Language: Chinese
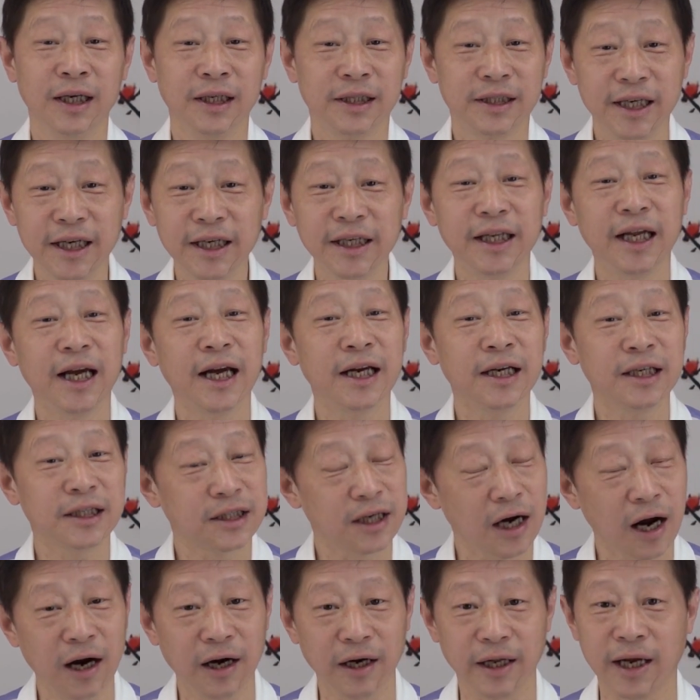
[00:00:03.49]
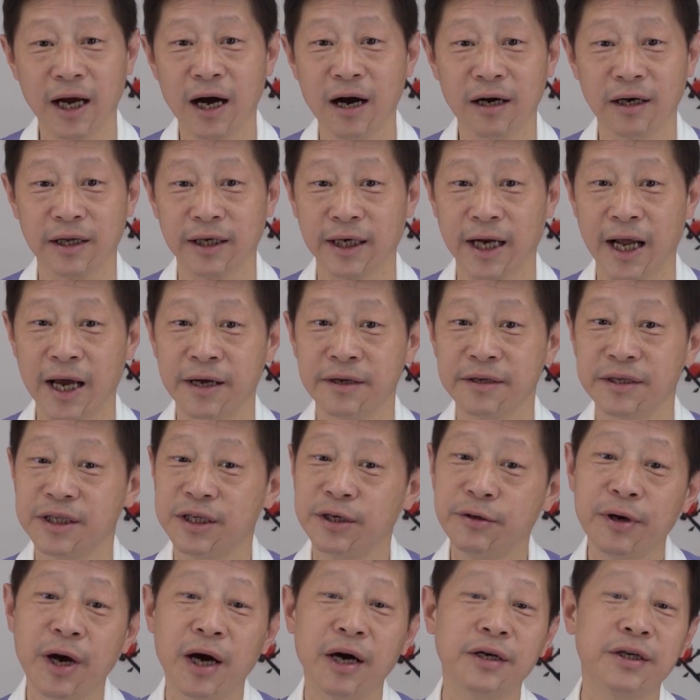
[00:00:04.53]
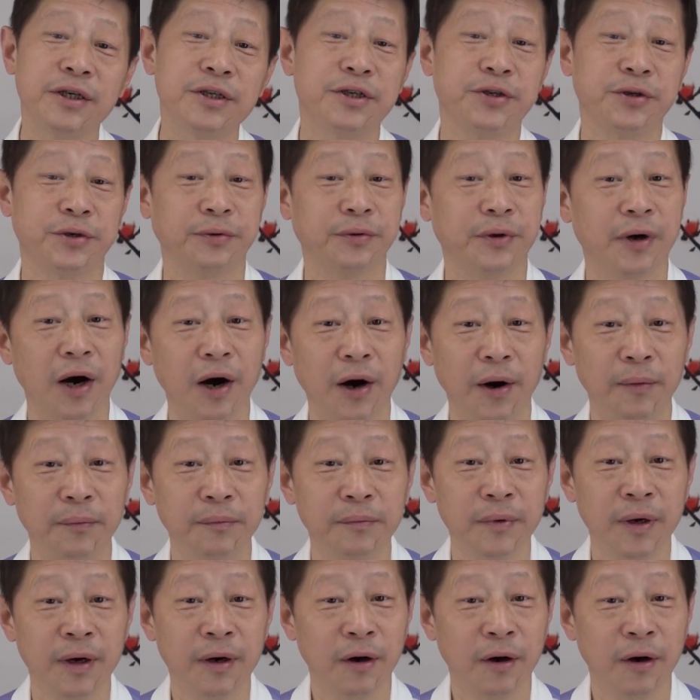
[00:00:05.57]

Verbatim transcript: 今天是二零二零年七月二十九号。